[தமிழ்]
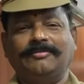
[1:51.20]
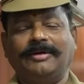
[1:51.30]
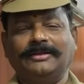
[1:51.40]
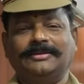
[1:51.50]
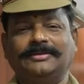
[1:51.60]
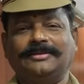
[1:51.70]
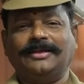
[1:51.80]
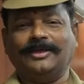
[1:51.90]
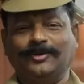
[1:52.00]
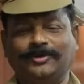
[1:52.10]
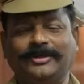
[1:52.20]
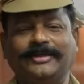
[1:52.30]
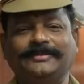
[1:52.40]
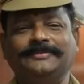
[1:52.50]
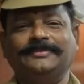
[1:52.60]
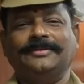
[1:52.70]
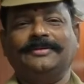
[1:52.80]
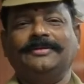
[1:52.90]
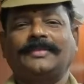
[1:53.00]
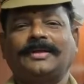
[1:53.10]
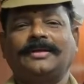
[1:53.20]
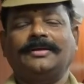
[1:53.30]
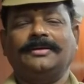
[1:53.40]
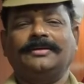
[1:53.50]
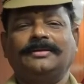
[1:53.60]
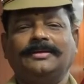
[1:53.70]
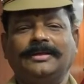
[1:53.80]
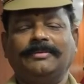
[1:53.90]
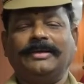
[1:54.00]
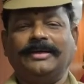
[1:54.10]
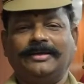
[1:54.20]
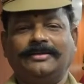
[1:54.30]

வாழ்த்து கார்டு கொடுத்தாரு அதே மாதிரி